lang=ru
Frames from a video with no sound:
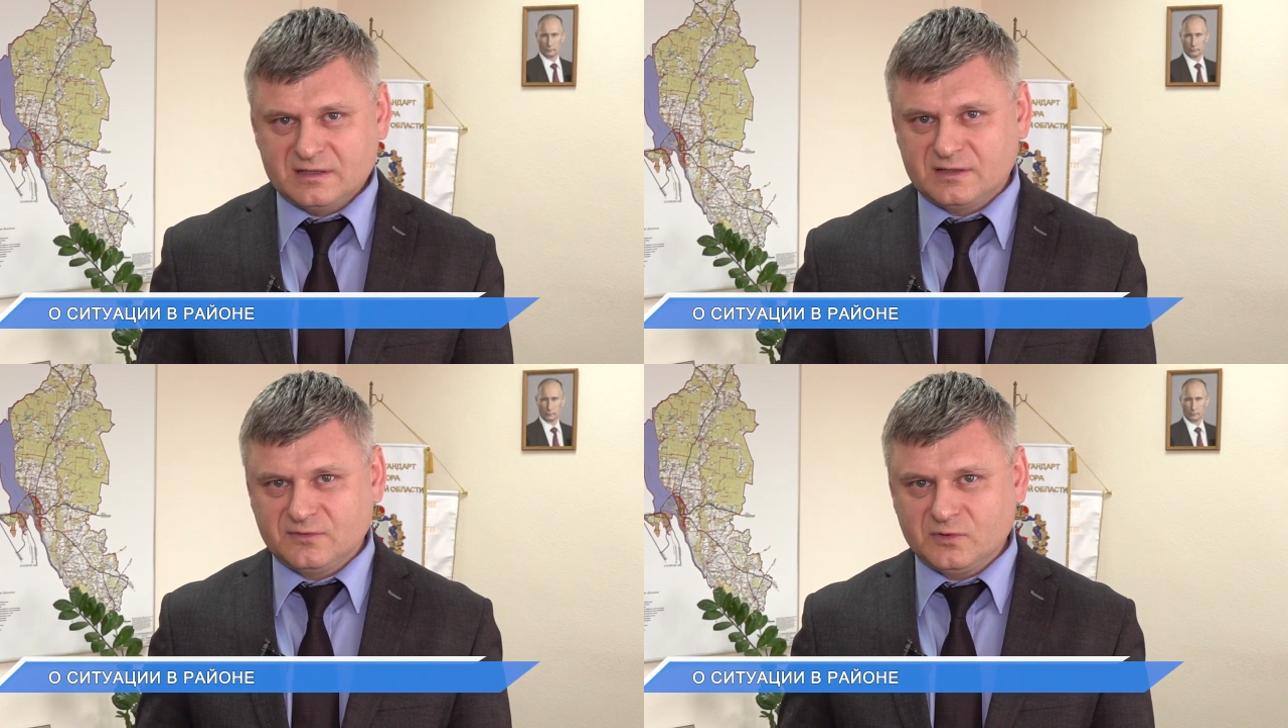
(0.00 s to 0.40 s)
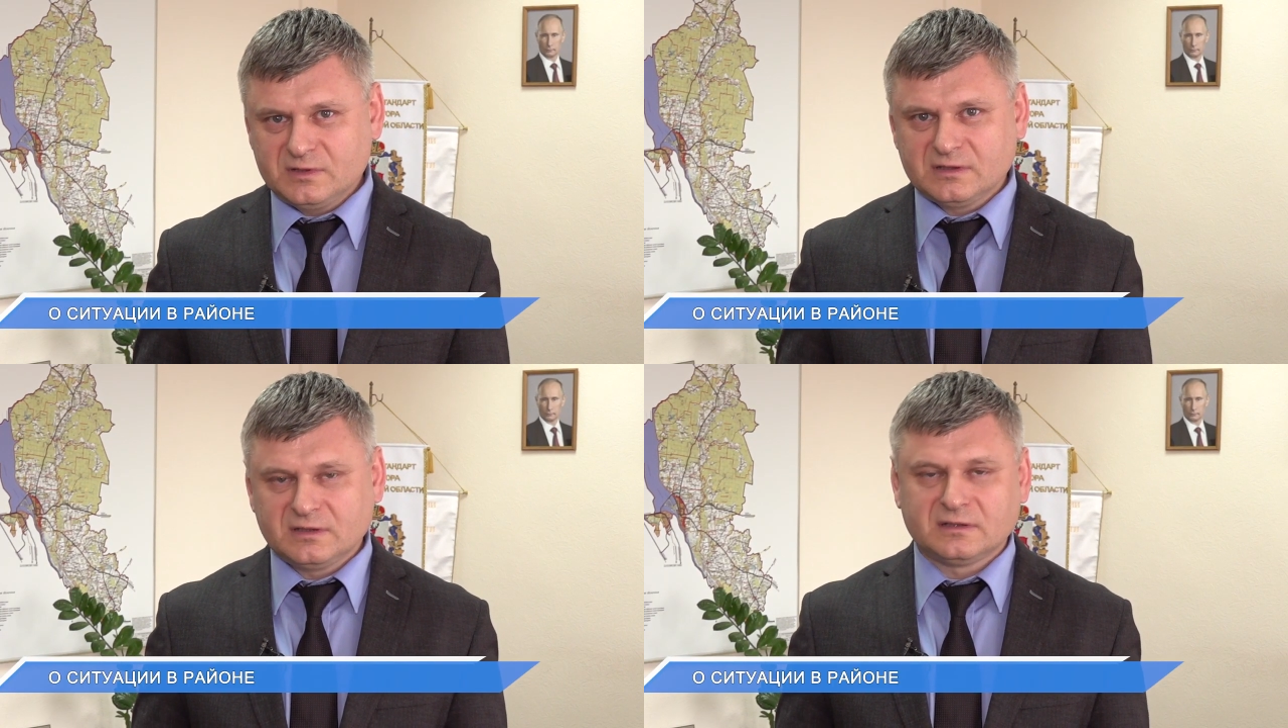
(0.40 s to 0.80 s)

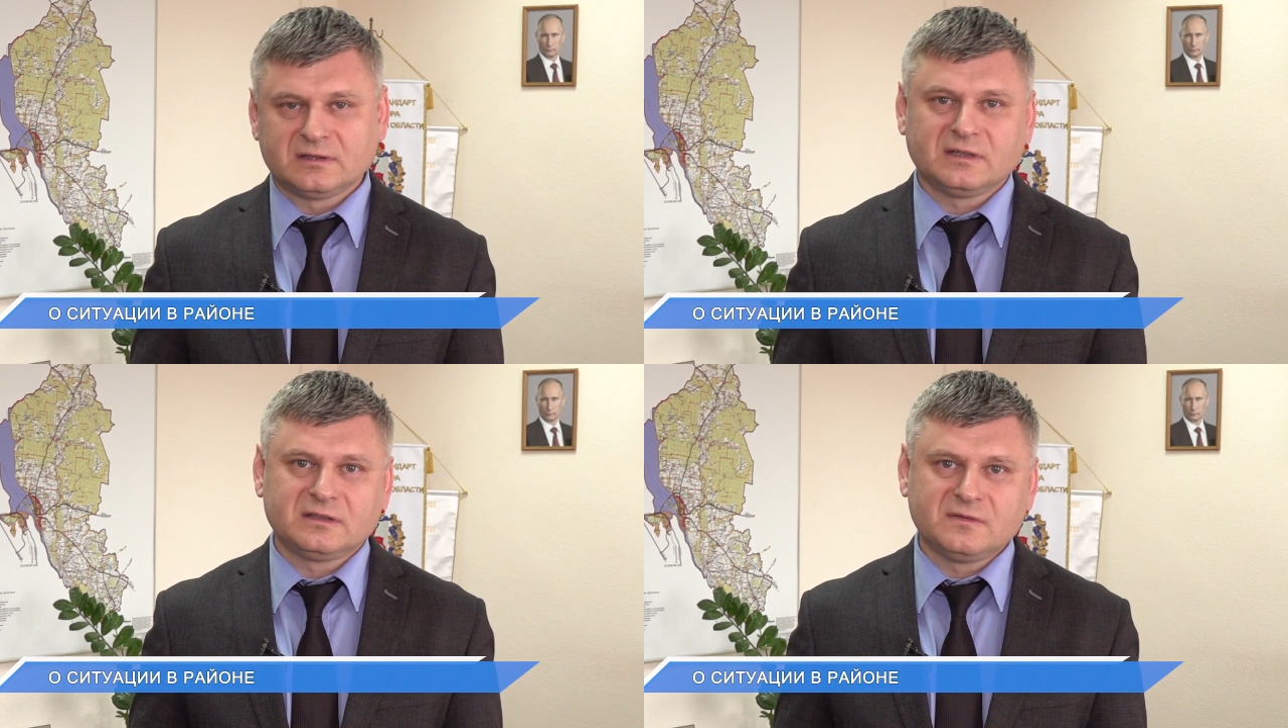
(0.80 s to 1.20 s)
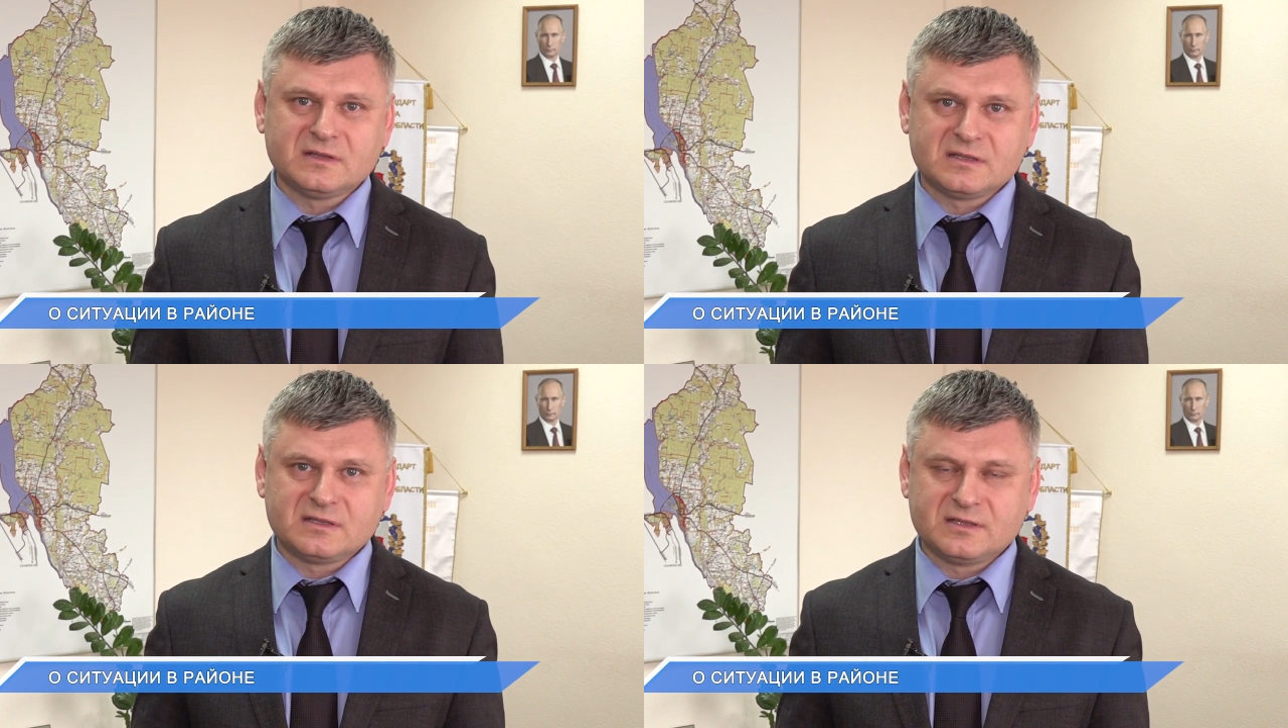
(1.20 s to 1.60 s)
Сегодня, на
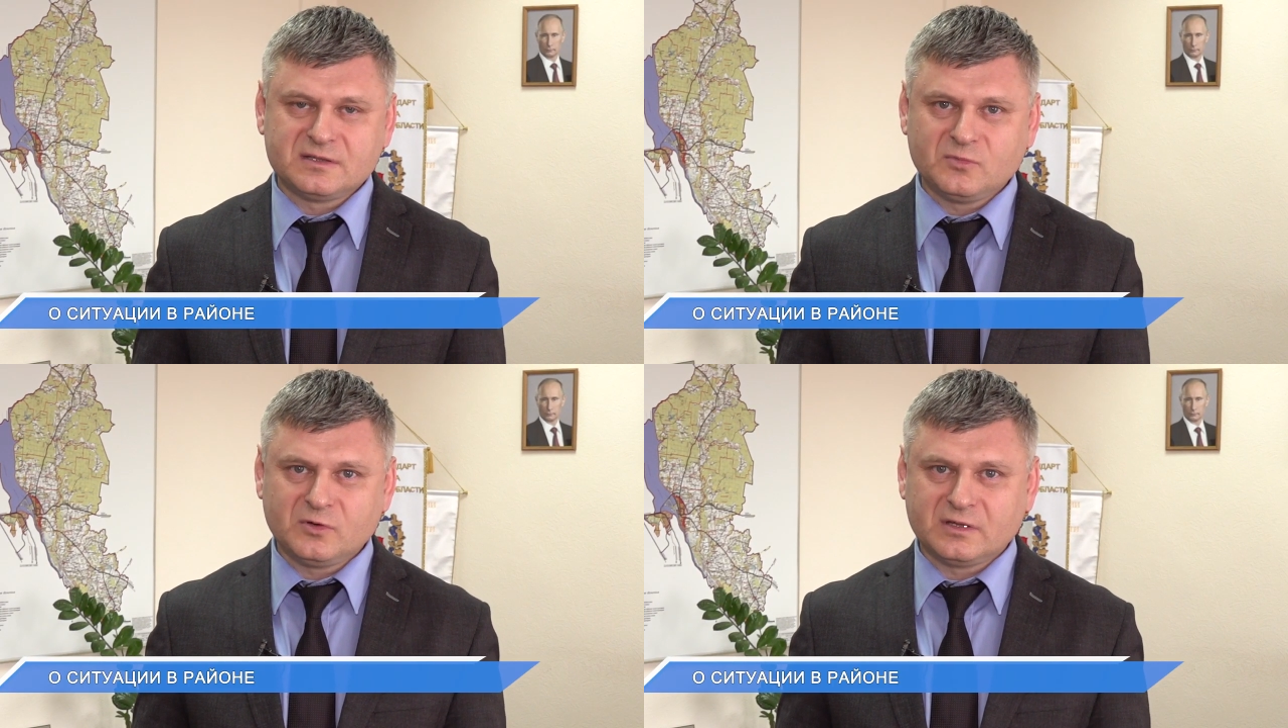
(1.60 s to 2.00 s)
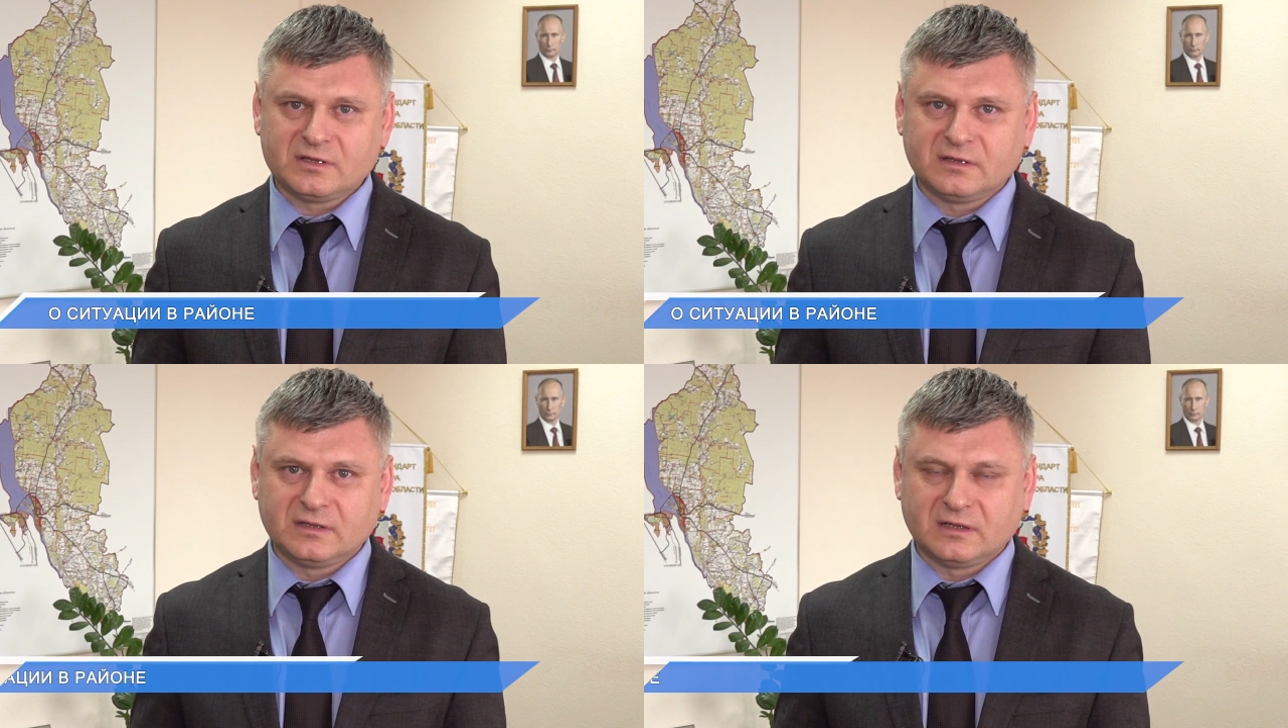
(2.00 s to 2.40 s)

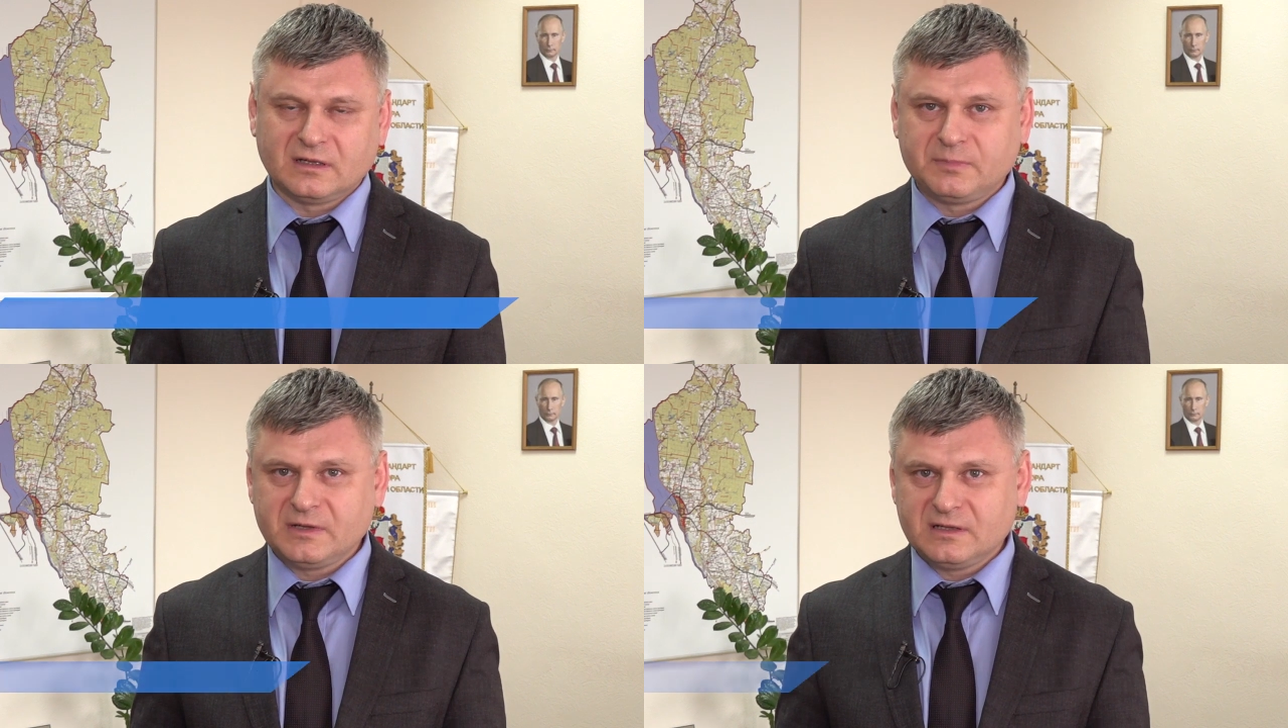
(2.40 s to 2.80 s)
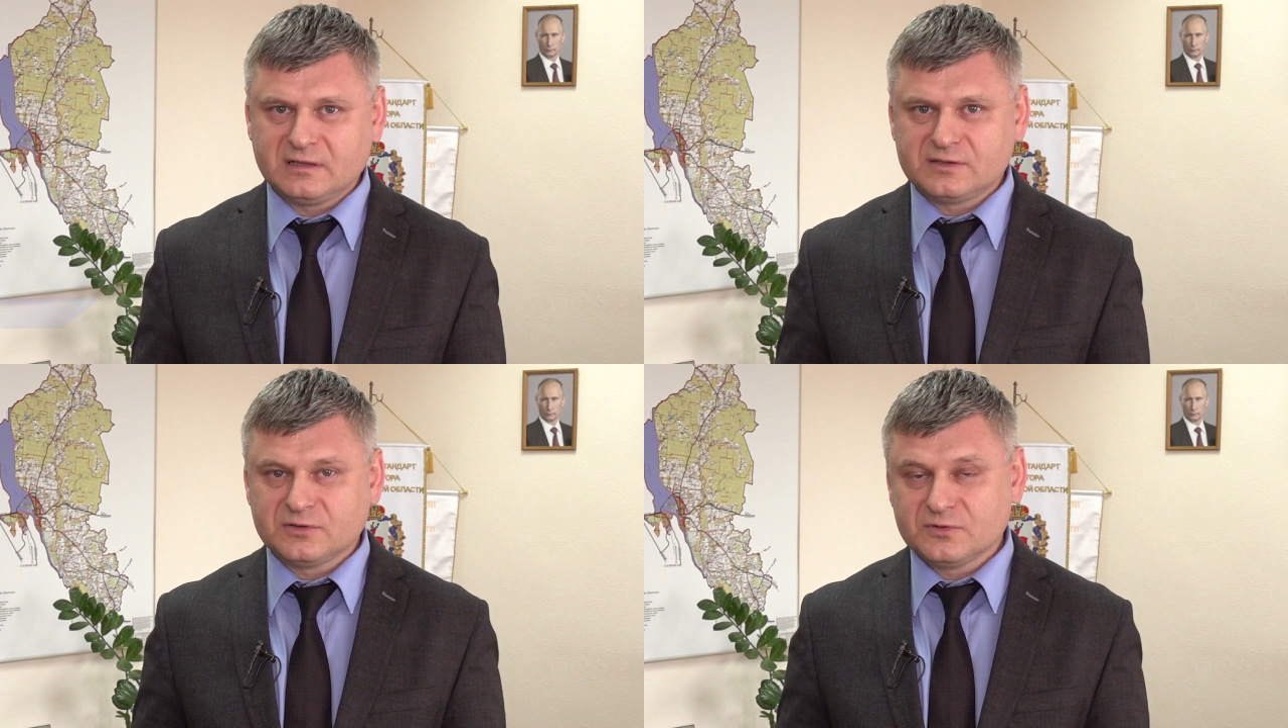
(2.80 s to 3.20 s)
27
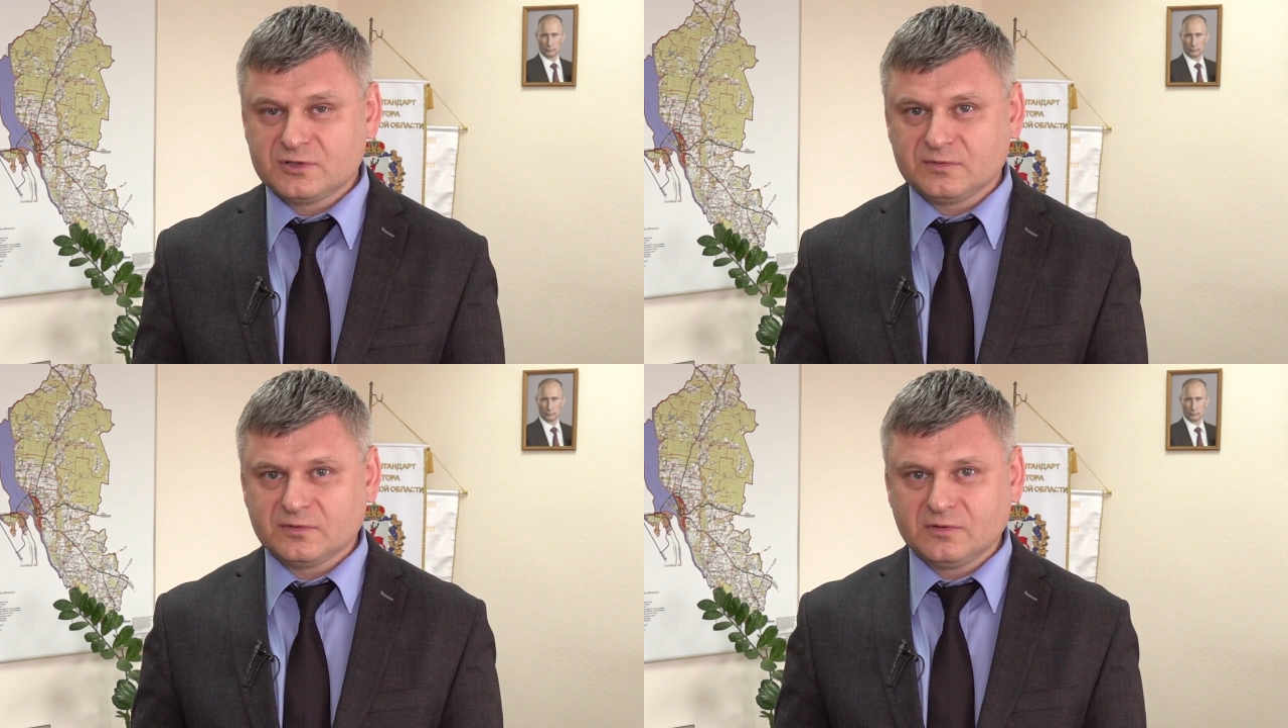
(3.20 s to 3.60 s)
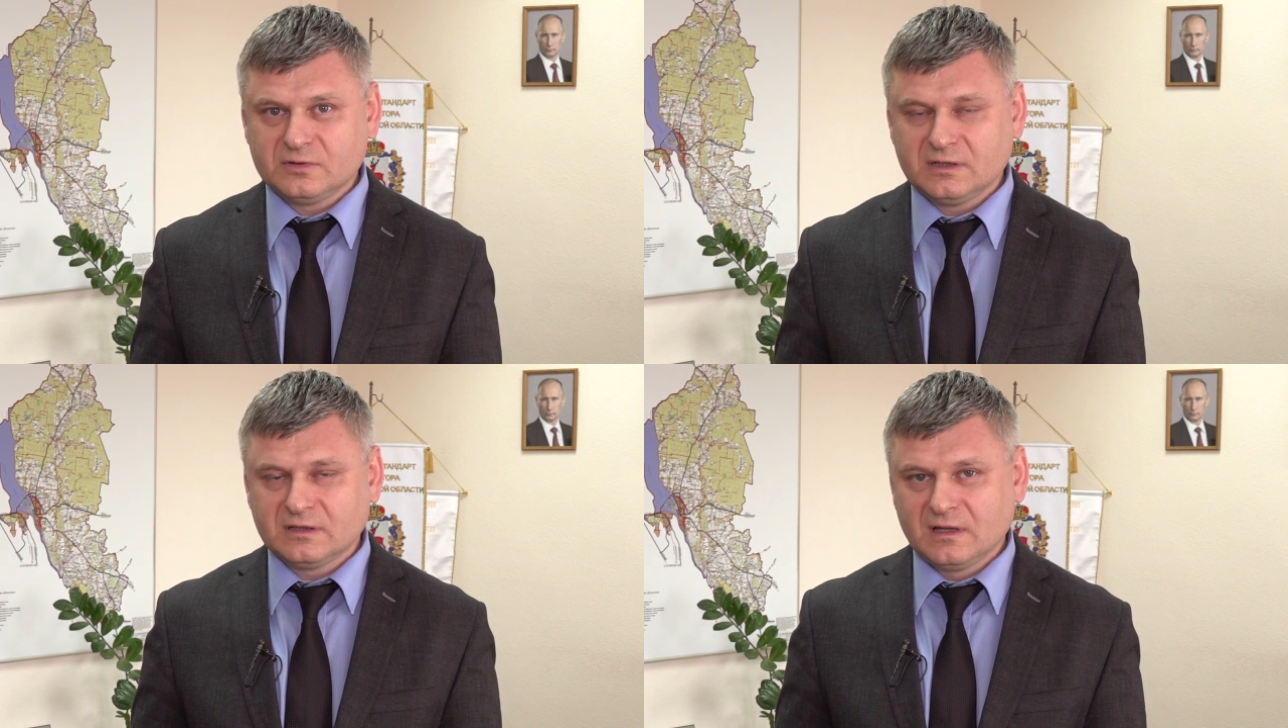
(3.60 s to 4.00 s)
апреля текущего
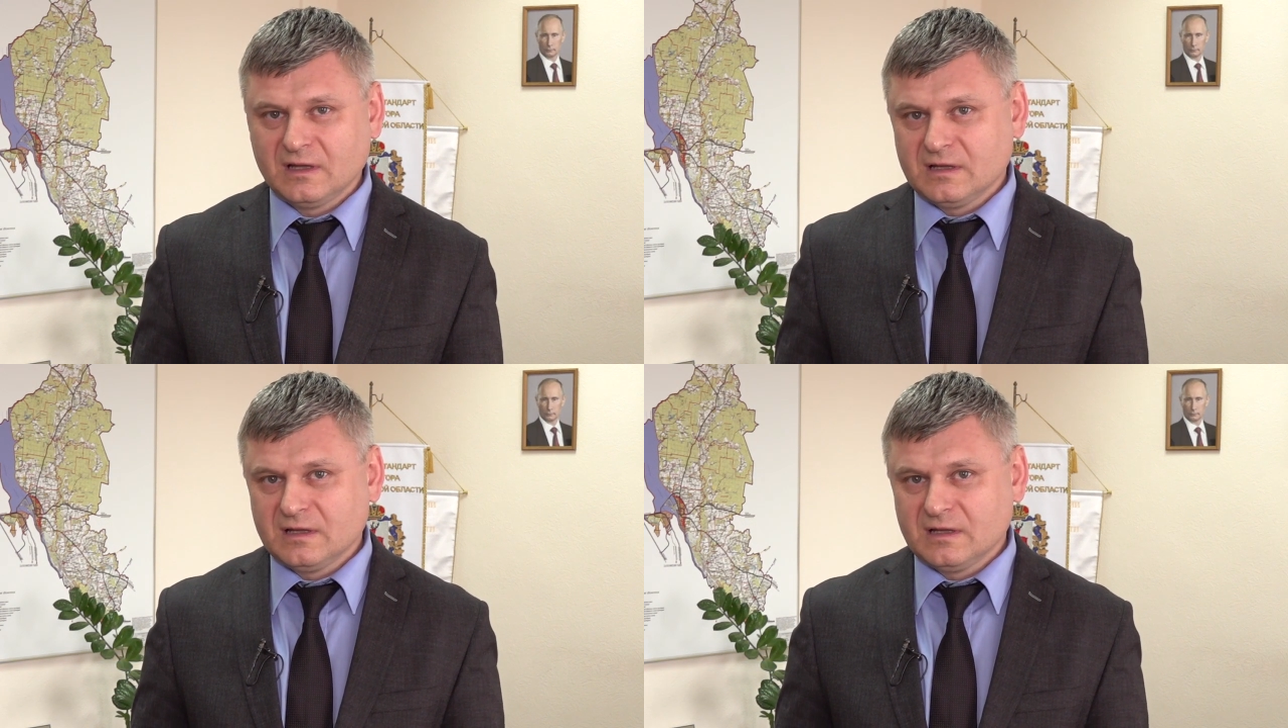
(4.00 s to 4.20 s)
года,